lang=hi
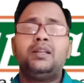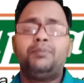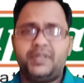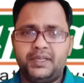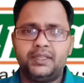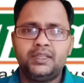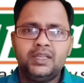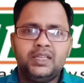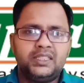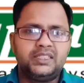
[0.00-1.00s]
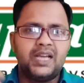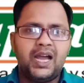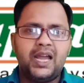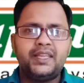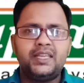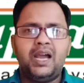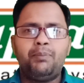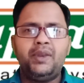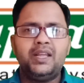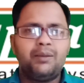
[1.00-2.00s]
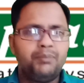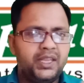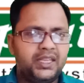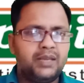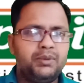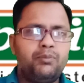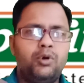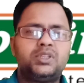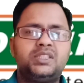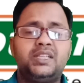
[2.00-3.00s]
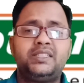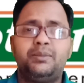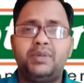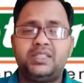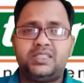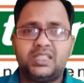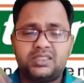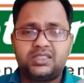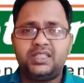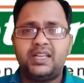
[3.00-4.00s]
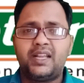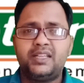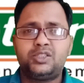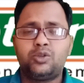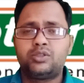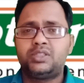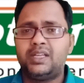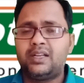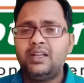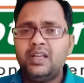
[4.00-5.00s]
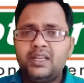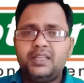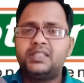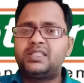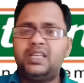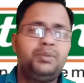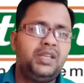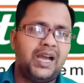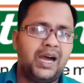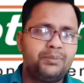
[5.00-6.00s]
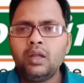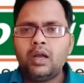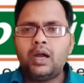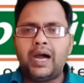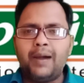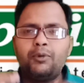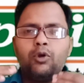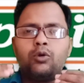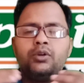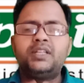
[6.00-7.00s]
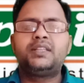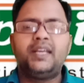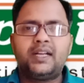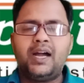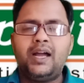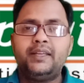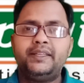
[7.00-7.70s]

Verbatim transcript: लिमिटेड यहाँ ये अपने आप में ये भी बहुत अच्छा जबरदस्त शेयर है स्टॉक शेयर इसे भी आप आप लोगों ने देखा